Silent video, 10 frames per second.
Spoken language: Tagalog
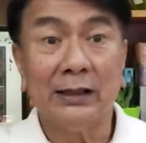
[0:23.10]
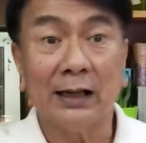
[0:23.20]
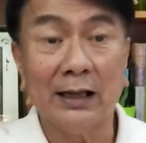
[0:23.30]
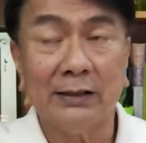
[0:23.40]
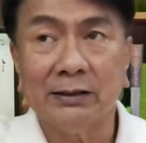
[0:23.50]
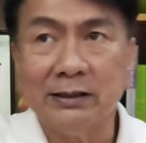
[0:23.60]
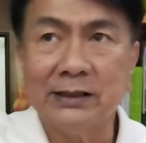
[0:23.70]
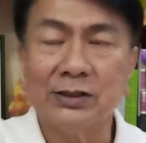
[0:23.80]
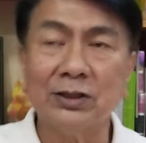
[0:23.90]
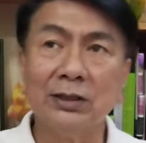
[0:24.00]
din
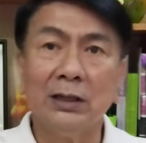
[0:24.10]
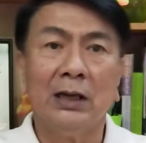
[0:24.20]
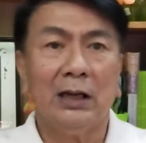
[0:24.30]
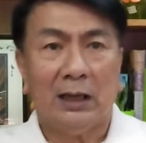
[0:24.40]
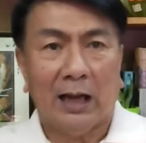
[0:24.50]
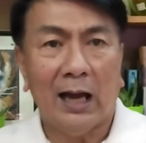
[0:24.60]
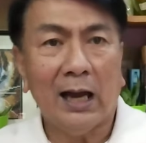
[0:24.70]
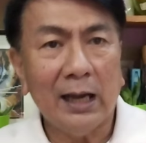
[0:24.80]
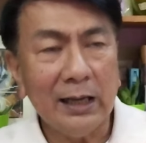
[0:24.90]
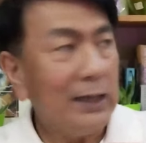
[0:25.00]
na. So, ah,
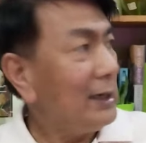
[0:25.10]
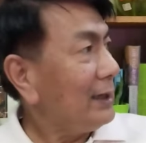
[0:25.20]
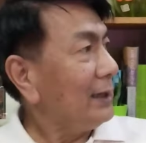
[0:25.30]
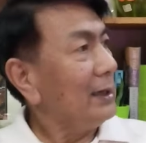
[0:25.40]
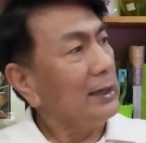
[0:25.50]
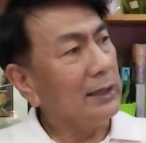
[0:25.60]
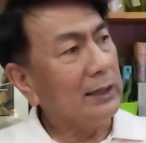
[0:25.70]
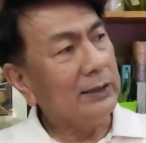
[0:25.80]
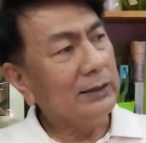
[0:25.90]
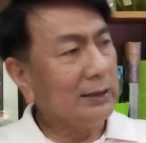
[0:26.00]
uh,
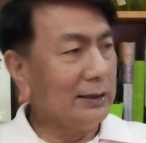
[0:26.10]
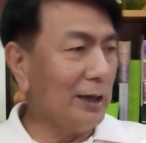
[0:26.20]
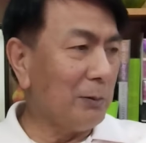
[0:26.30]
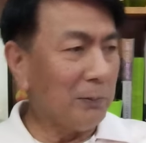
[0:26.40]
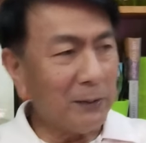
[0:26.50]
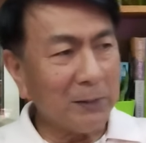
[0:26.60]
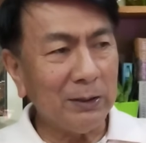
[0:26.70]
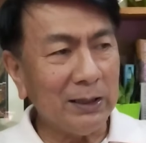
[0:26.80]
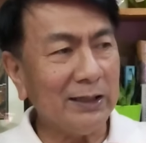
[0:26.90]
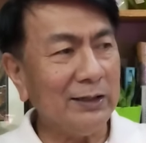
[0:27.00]
hindi ako
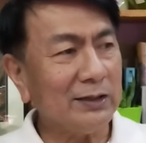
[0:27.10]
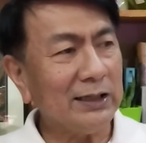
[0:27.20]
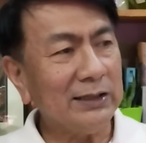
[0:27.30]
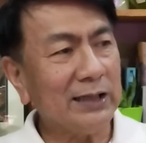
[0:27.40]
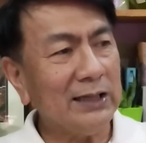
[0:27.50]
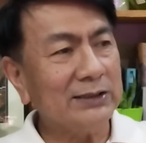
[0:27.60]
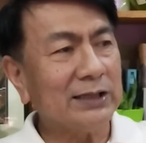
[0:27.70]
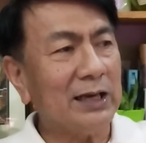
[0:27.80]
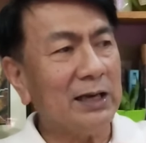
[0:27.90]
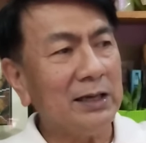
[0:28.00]
makapag-vlog ngayon dahil
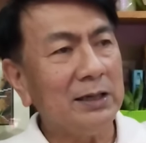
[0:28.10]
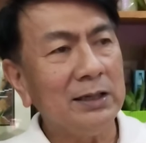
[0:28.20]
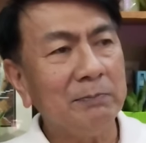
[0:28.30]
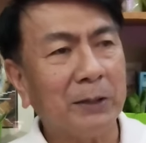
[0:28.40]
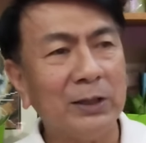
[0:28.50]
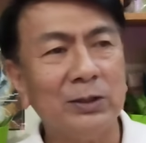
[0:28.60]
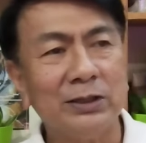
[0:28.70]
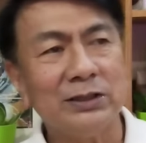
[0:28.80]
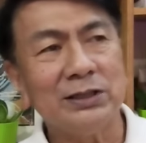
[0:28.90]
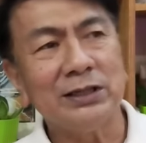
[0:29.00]
sa
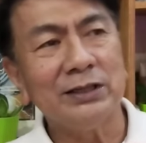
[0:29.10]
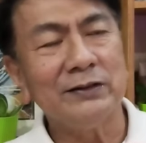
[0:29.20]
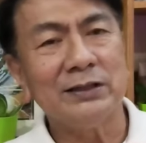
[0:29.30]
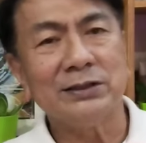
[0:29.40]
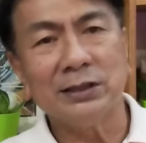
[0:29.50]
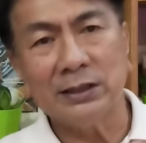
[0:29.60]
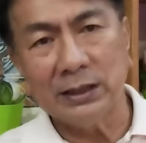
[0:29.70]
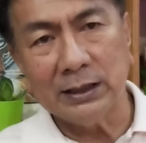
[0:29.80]
priority si ano eh, si